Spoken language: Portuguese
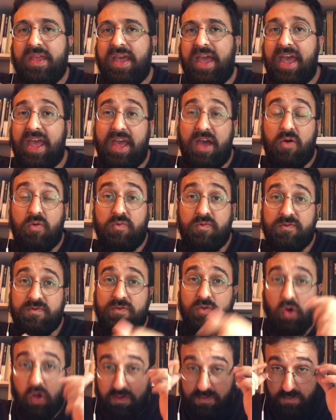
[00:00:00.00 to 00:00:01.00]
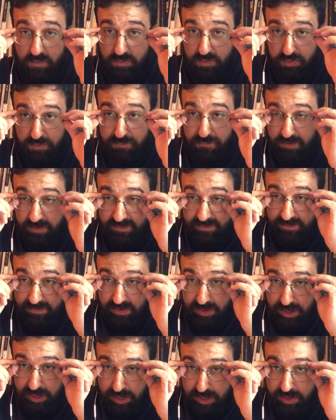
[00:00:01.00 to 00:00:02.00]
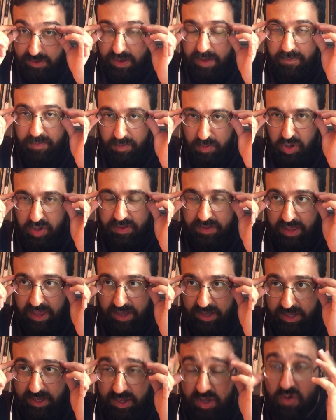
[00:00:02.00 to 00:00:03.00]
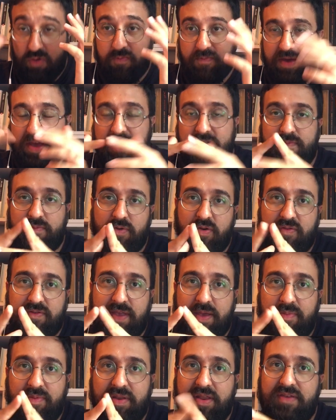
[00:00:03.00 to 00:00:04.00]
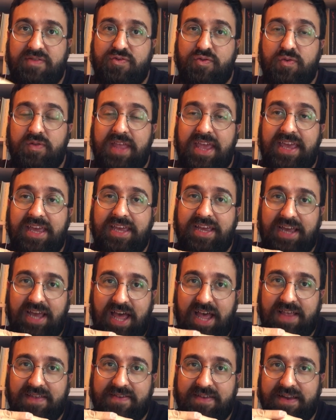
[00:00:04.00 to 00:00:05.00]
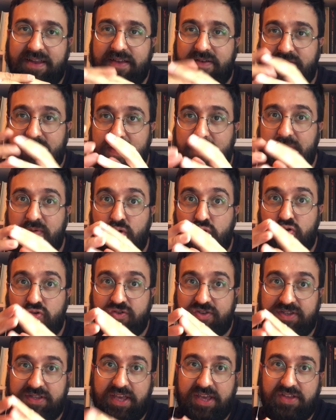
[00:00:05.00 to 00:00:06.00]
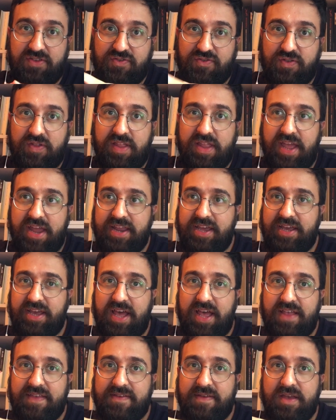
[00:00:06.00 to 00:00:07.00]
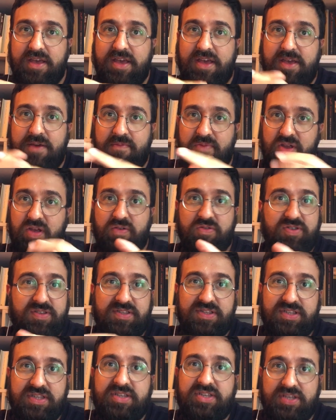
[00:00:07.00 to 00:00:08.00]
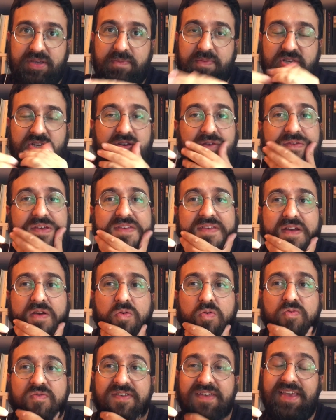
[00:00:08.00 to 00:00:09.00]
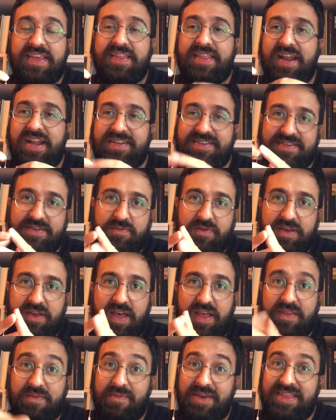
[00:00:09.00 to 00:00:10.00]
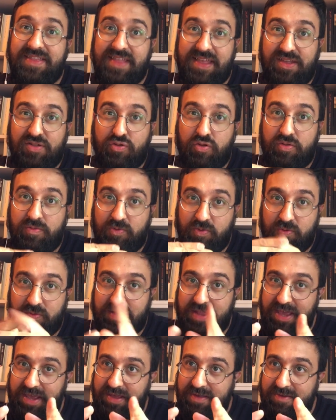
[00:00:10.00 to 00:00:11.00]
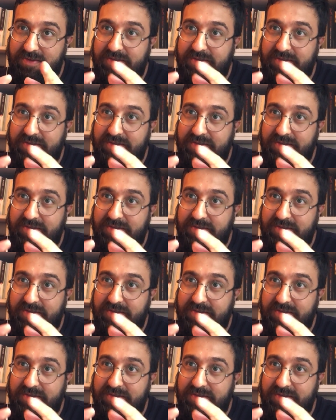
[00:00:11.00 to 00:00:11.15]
É, alguns gostam de fazer na biblioteca. Eu mesmo, eu sempre estudei em casa, né? Eu sempre gostei de estudar em casa, porque eu sempre tive essa concentração em casa, mas nem todo mundo tem.